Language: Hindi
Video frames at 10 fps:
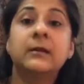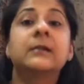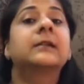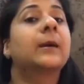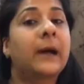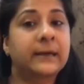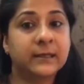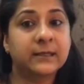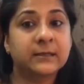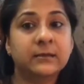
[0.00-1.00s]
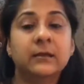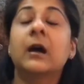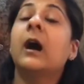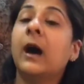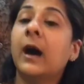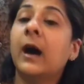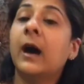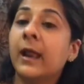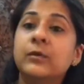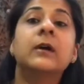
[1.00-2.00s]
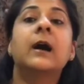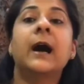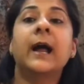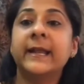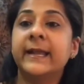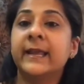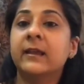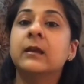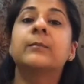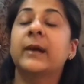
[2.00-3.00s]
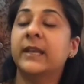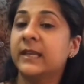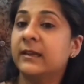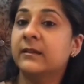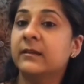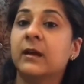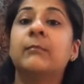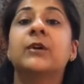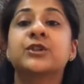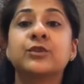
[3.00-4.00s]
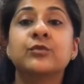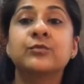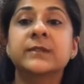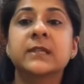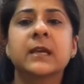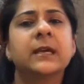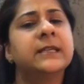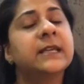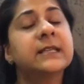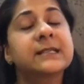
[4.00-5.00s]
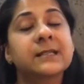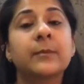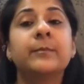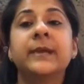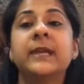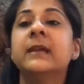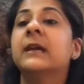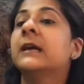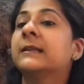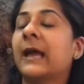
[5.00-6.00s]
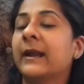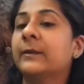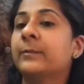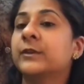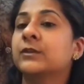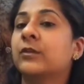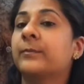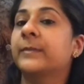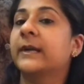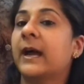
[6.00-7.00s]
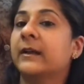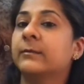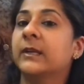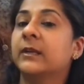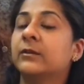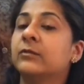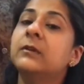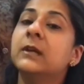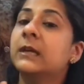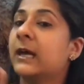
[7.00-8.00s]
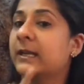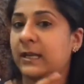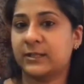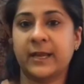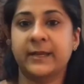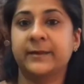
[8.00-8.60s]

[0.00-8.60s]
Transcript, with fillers: टमाटर आलू अंडे पनीर मशरूम्स ये सब भी थायराइड पेशेंट को अपने डाइट में इंक्लूड करना चाहिए